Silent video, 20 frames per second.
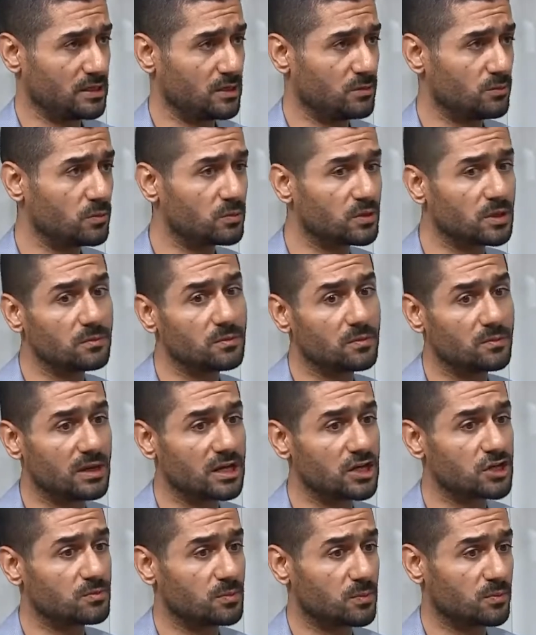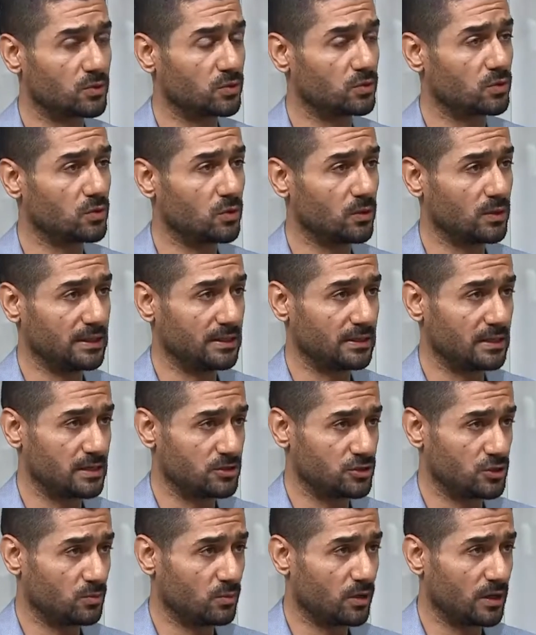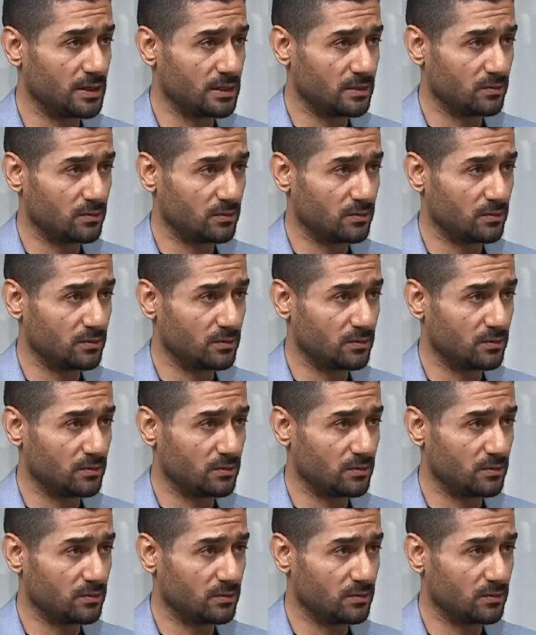ممكن ببلش ببروتوكول علاجي معين